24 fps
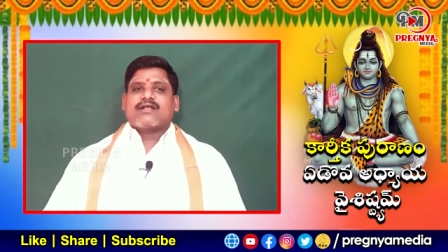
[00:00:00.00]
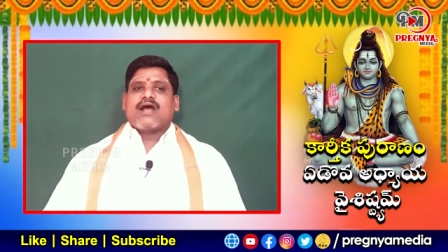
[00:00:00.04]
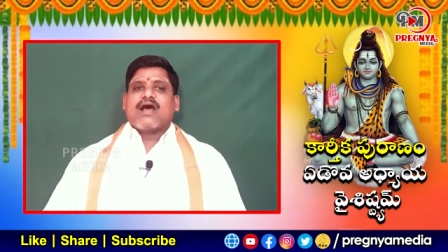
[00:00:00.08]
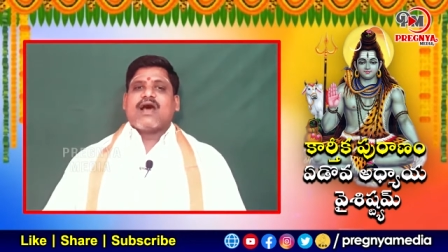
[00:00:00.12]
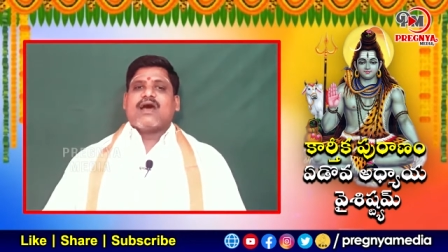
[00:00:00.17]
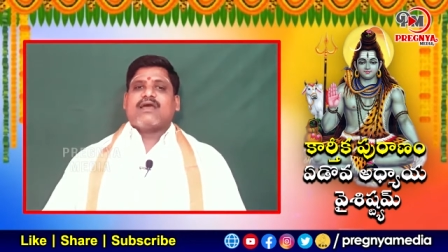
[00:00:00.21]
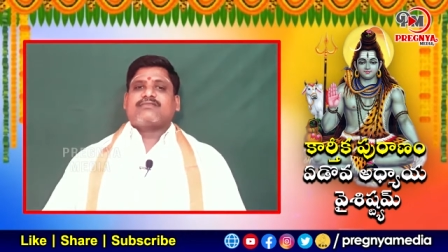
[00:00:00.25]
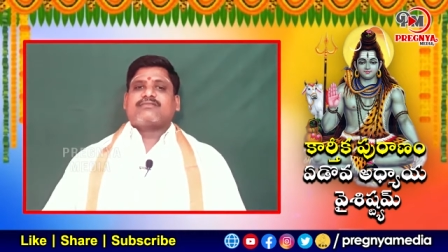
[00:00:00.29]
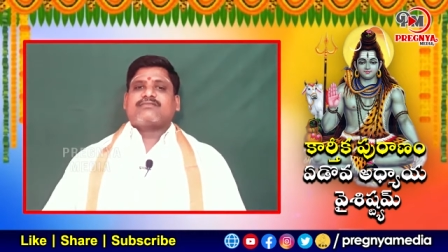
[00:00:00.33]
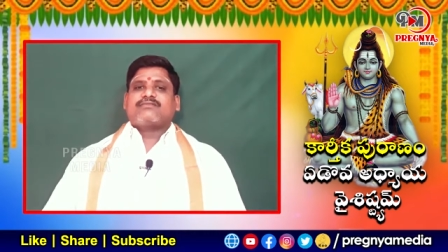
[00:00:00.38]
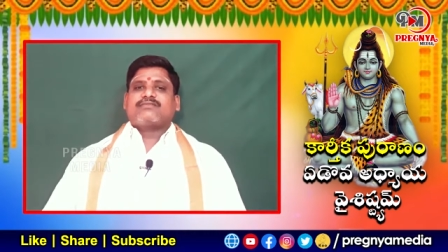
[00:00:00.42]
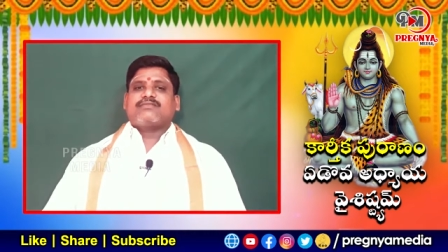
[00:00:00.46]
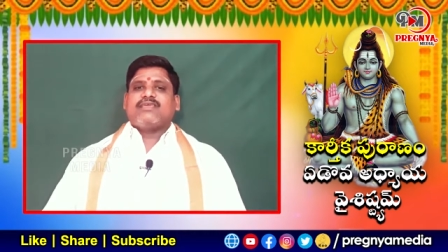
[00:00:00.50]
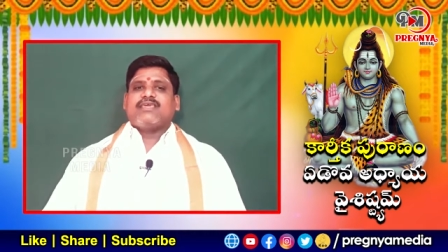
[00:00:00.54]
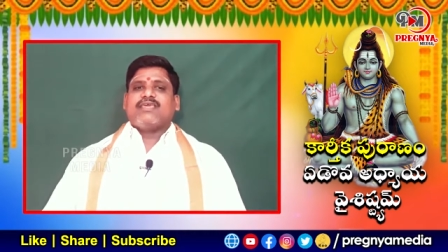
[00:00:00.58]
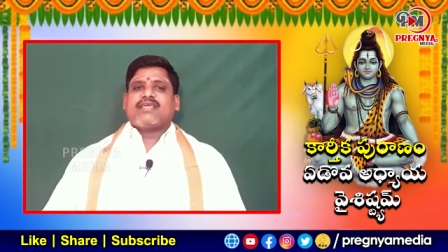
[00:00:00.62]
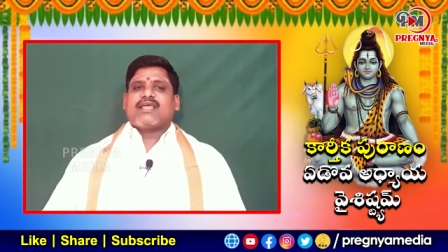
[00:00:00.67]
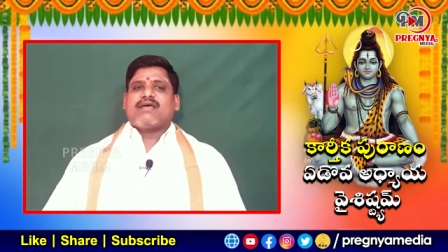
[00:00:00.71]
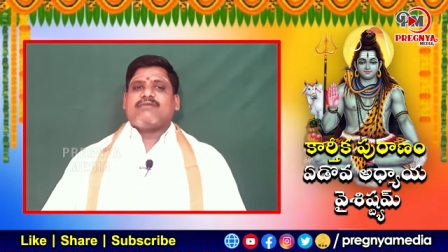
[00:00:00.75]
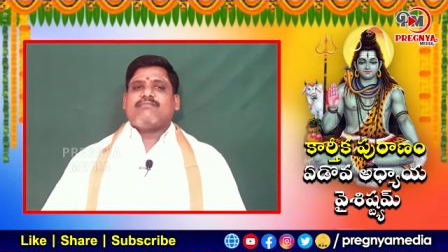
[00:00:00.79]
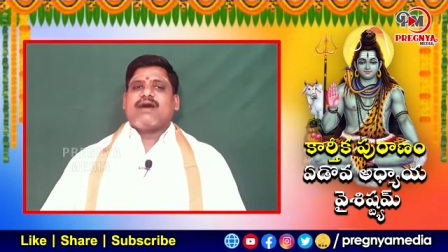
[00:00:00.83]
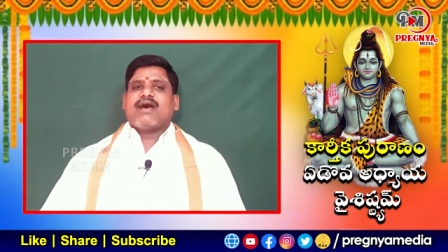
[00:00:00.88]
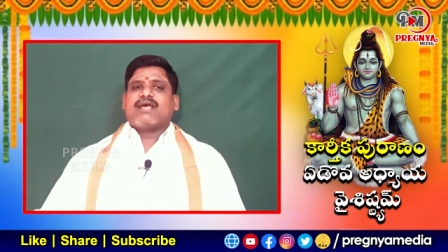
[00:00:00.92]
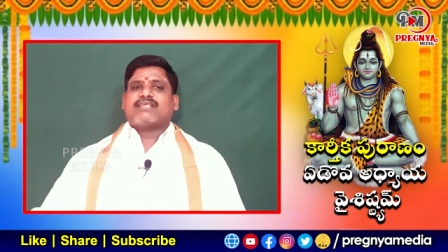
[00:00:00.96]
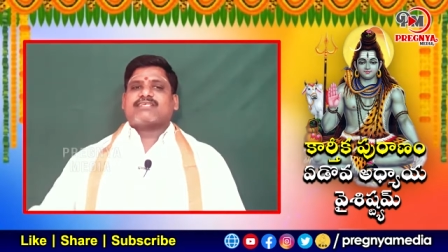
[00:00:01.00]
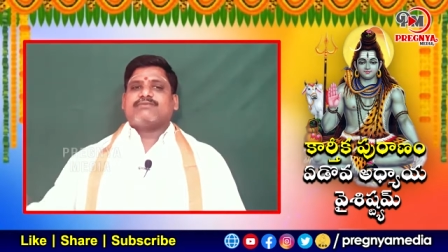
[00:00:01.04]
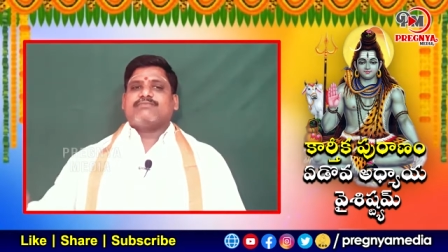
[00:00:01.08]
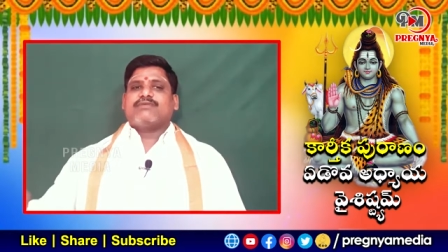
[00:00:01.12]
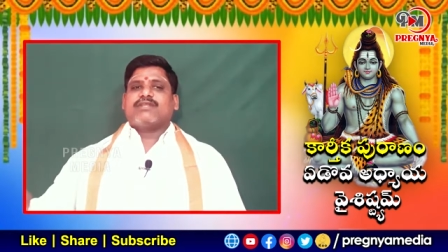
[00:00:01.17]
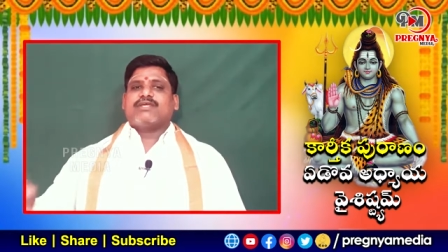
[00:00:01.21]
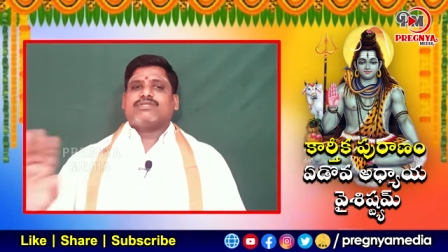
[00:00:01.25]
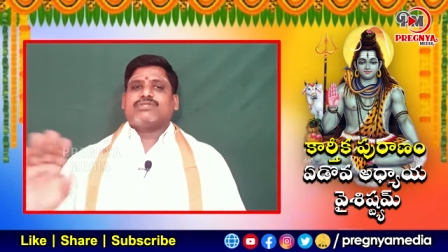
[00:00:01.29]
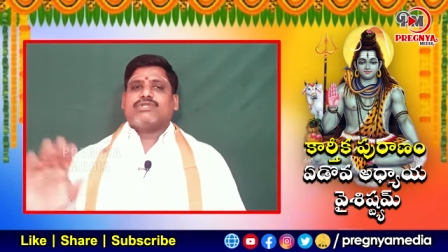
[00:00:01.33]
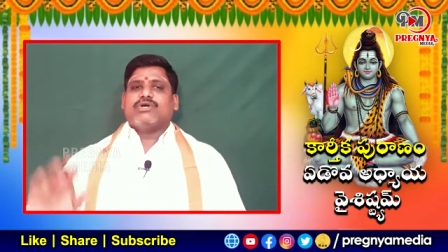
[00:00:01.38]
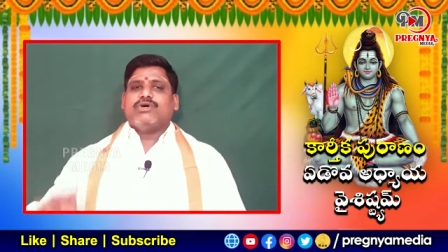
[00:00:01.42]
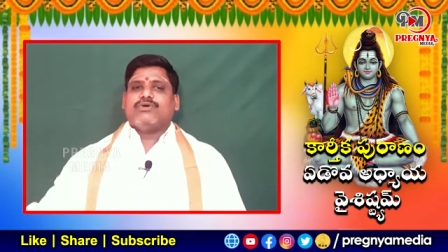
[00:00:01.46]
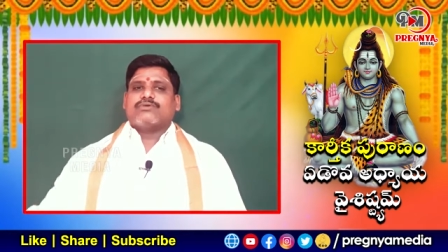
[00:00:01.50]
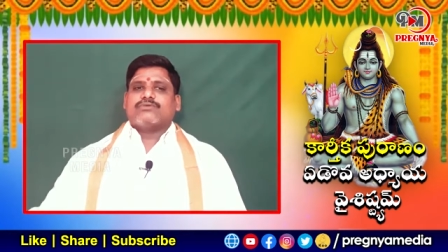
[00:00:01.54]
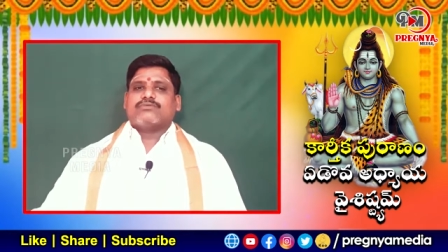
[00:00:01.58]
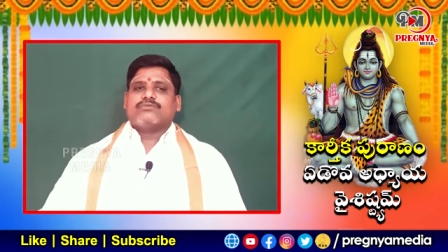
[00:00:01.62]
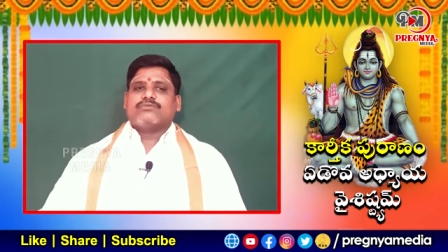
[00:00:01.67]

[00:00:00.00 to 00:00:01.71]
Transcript: కార్తీక మాసమునందు